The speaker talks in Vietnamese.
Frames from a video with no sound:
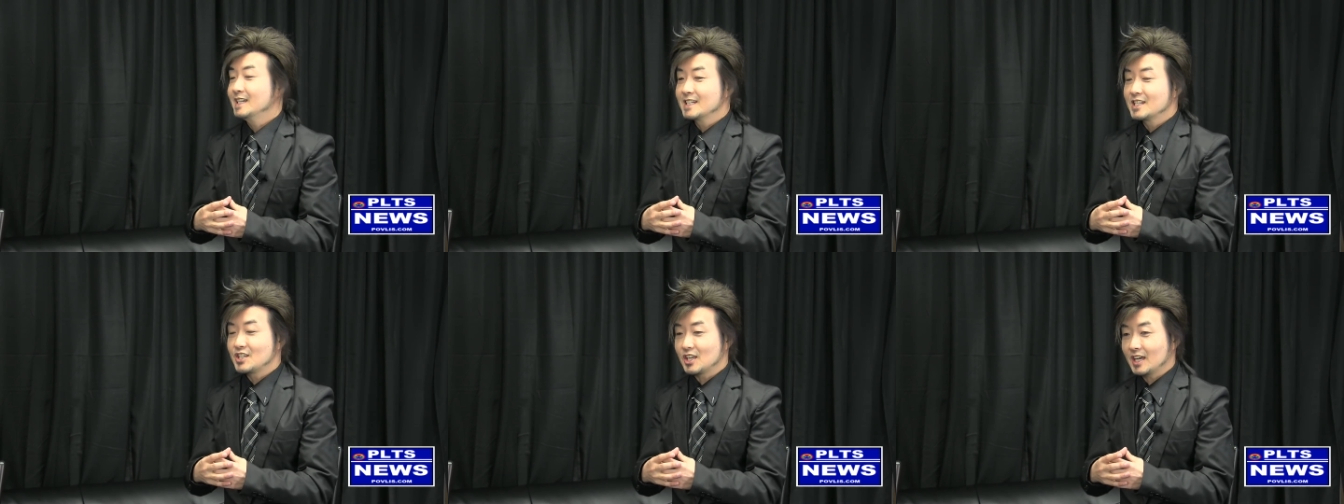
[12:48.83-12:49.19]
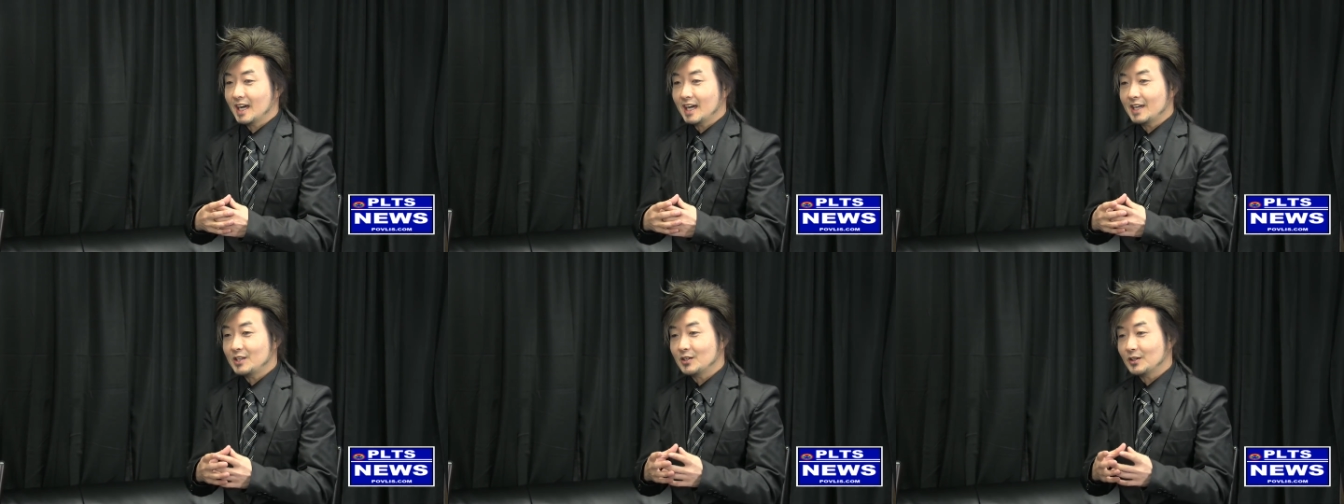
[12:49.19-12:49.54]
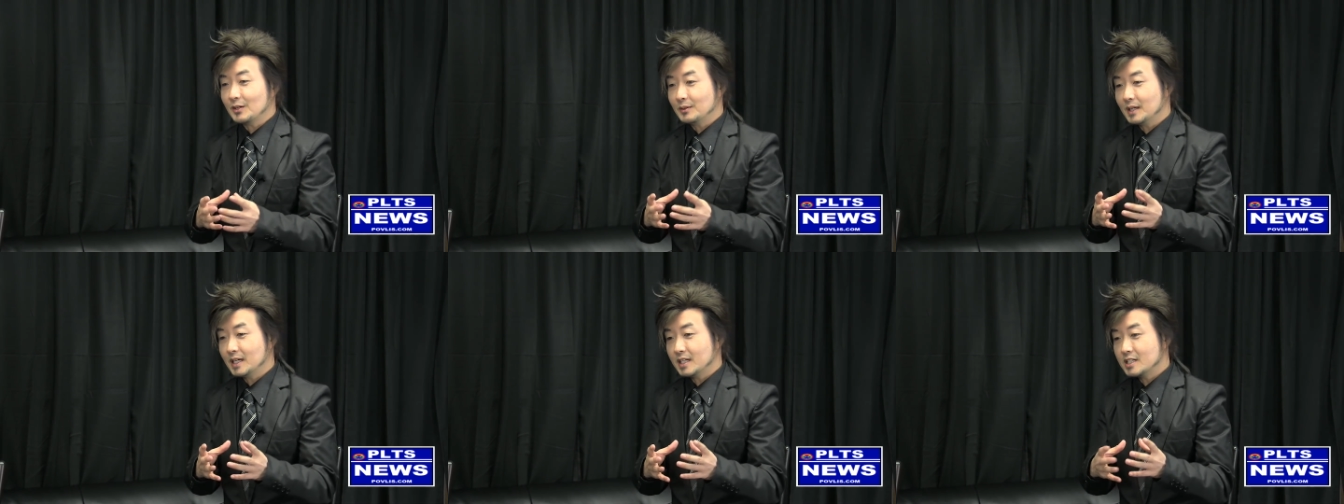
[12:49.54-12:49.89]
chỉ hai
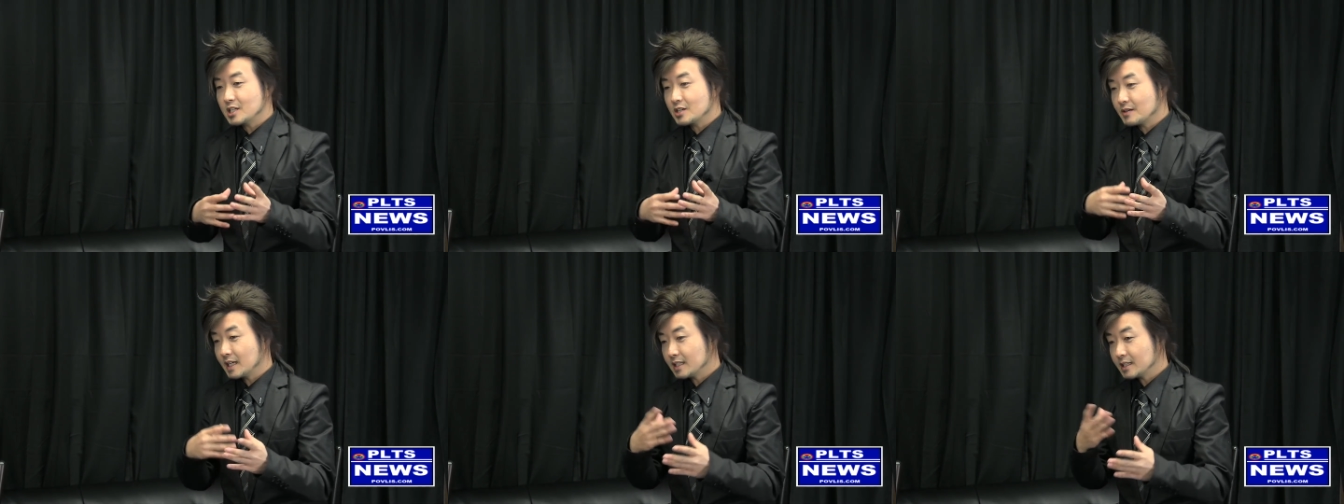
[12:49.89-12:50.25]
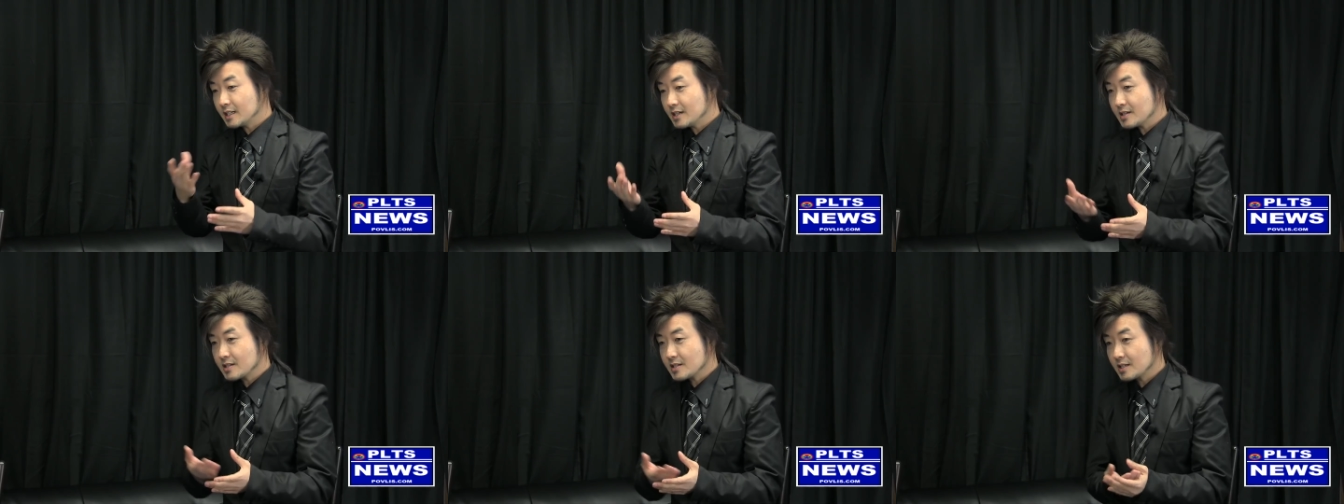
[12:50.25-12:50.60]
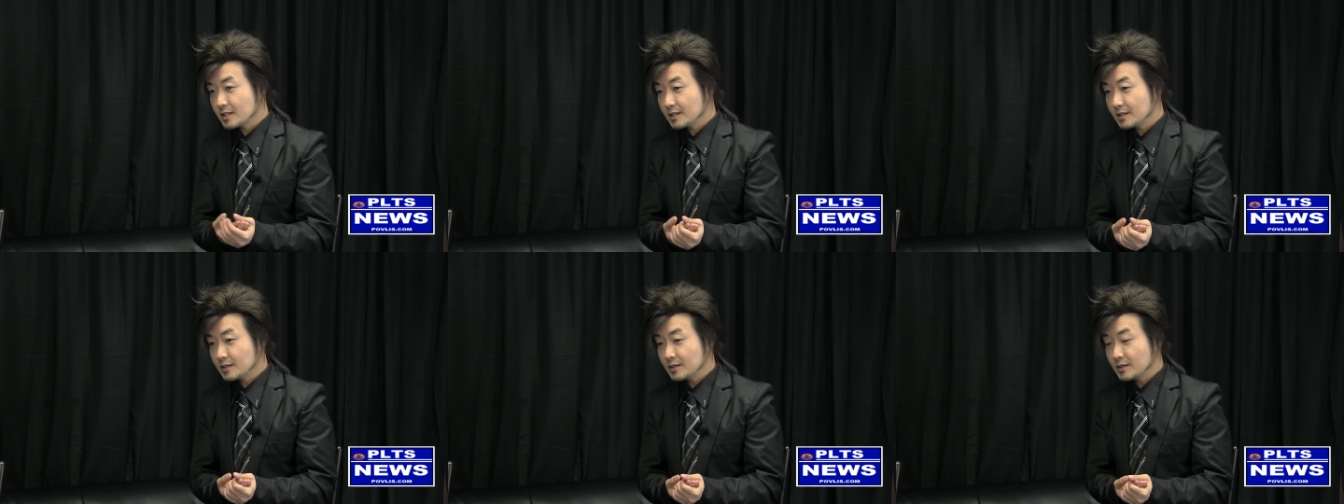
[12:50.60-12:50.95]
cho và director
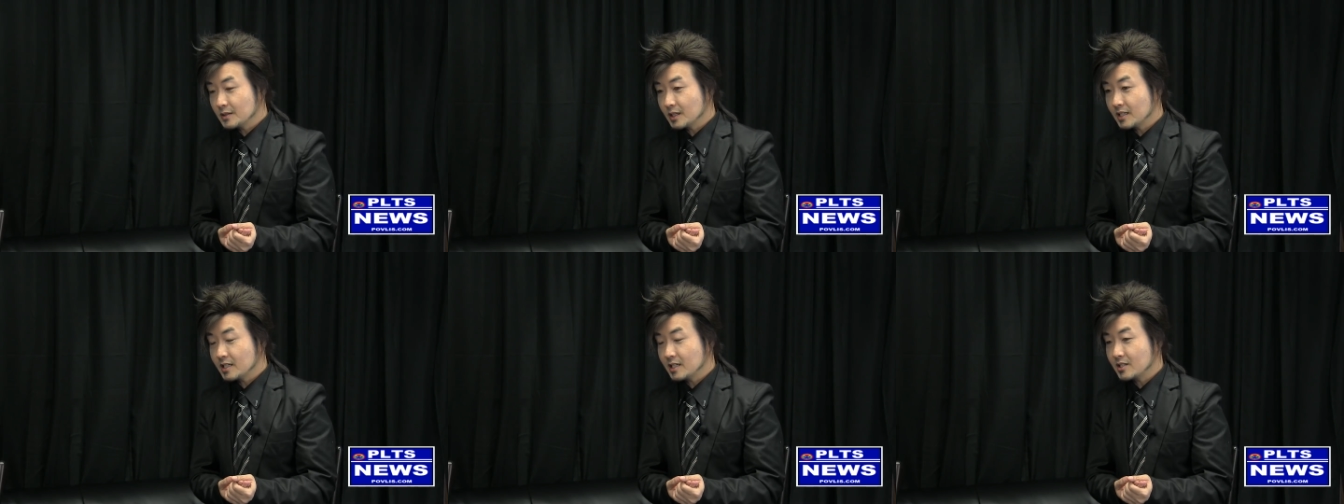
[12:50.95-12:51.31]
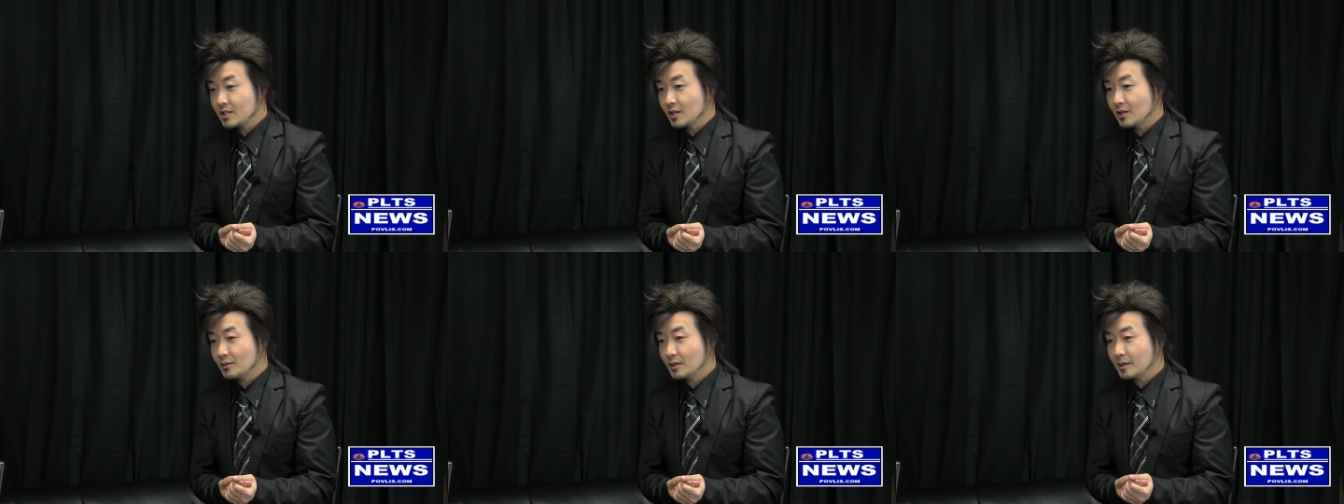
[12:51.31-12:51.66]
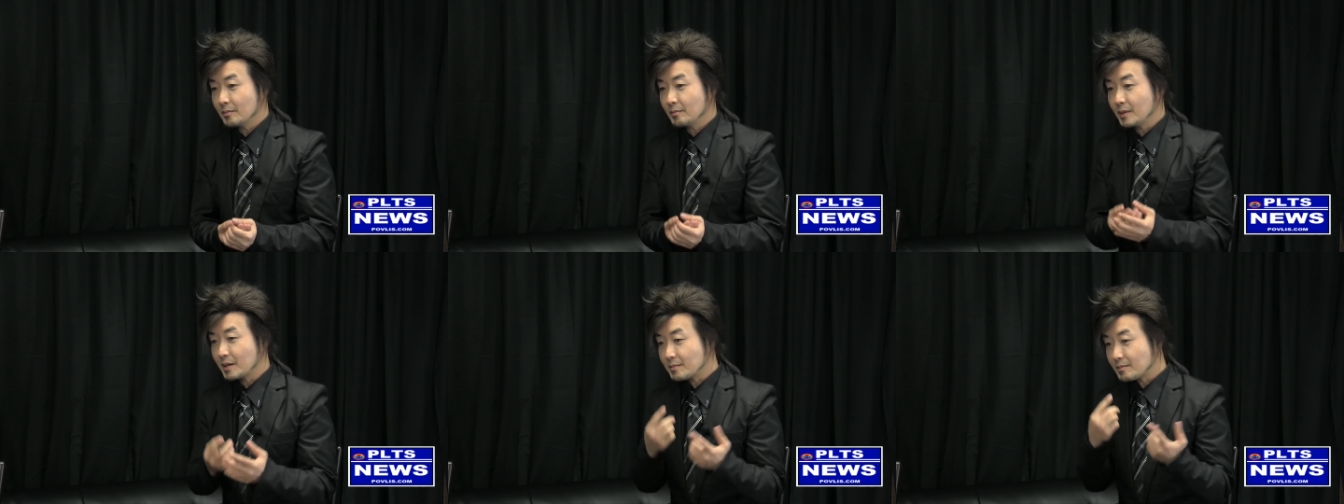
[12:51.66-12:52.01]
sư lo là giờ cho
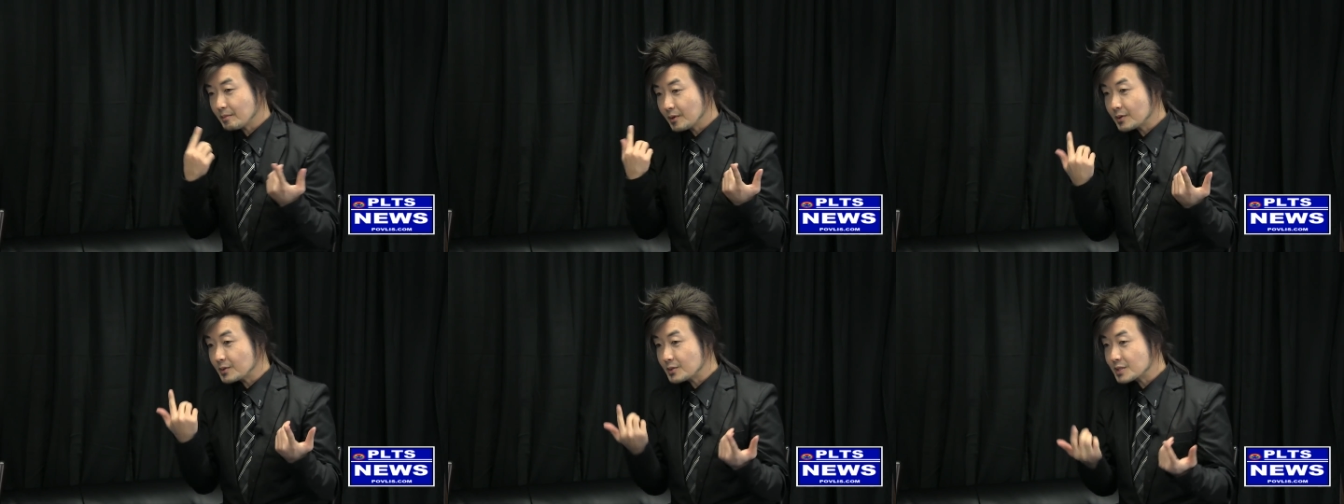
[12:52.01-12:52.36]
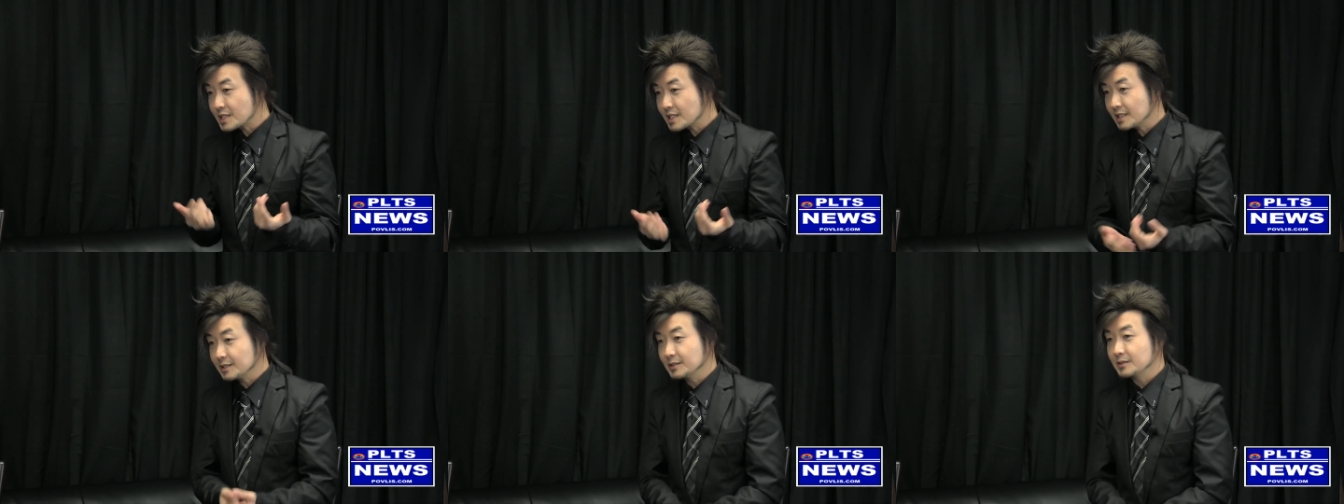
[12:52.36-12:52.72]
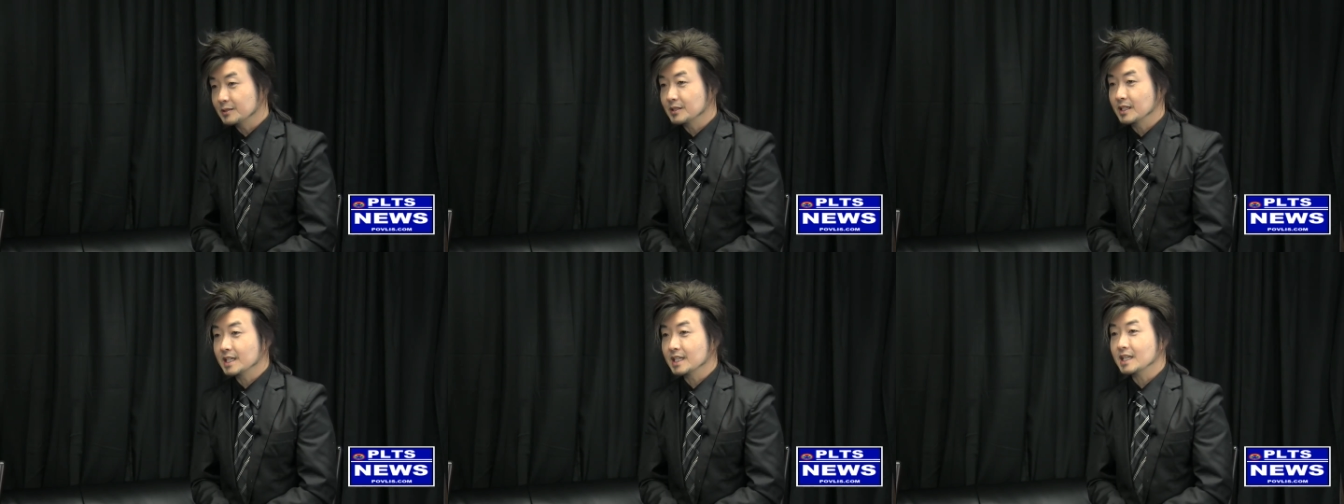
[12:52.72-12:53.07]
và plan plu xí
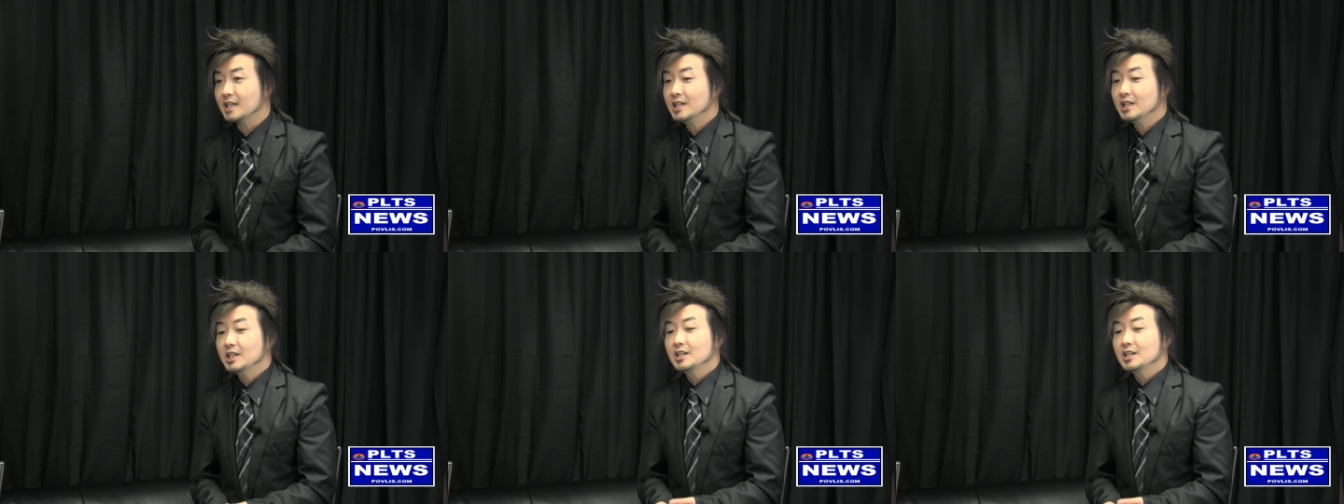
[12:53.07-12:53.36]
lo này